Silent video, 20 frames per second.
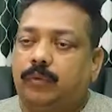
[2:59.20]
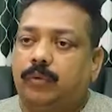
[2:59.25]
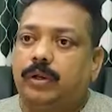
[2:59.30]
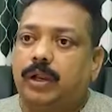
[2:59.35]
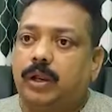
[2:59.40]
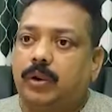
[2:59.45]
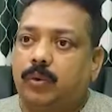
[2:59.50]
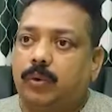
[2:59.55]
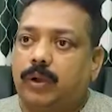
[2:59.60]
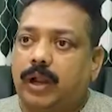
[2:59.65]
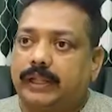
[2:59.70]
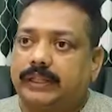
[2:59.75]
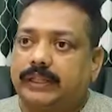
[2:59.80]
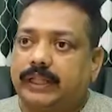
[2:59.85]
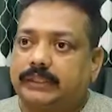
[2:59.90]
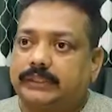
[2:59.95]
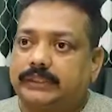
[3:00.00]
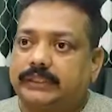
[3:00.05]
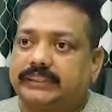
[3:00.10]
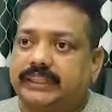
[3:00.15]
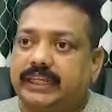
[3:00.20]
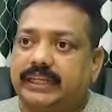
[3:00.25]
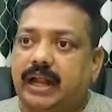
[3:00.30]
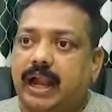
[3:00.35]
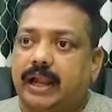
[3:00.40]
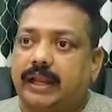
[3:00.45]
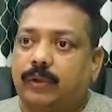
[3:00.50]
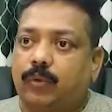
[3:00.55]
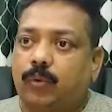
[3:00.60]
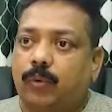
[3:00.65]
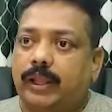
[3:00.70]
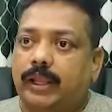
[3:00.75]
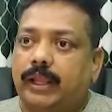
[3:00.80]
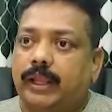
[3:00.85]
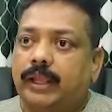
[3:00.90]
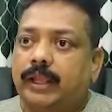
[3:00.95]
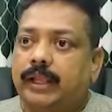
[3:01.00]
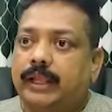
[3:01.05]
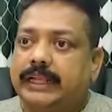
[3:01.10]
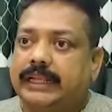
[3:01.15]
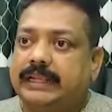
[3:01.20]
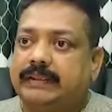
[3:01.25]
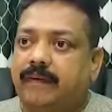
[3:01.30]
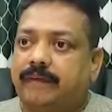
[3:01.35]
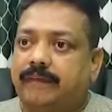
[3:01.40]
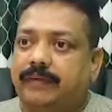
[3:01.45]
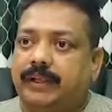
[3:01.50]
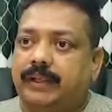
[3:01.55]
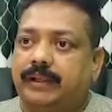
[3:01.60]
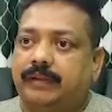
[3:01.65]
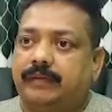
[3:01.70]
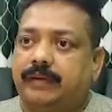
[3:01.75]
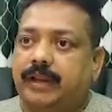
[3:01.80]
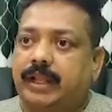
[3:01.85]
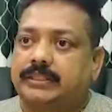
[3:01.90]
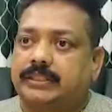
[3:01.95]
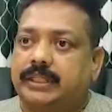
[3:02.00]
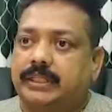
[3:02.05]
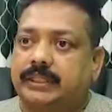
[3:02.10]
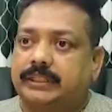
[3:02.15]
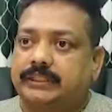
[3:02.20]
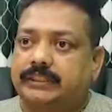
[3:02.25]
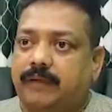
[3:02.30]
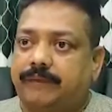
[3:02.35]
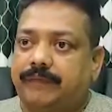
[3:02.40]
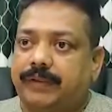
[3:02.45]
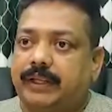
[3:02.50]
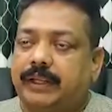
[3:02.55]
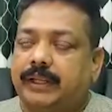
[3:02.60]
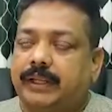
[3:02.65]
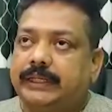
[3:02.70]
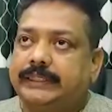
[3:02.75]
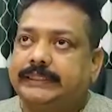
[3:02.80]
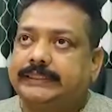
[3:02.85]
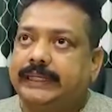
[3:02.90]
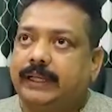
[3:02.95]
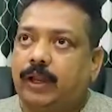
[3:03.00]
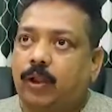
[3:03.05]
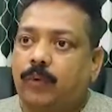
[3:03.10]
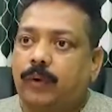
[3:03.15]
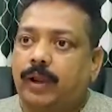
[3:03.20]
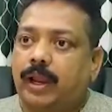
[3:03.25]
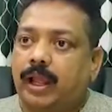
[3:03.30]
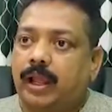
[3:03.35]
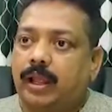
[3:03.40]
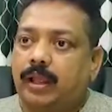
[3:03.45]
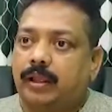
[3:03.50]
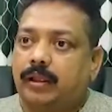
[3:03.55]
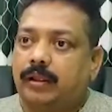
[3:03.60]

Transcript: অন্যান্য গাড়ি থাকছে সেই গাড়ি করে কিভাবে রাস্তাতে যাবে সেটাও ওরা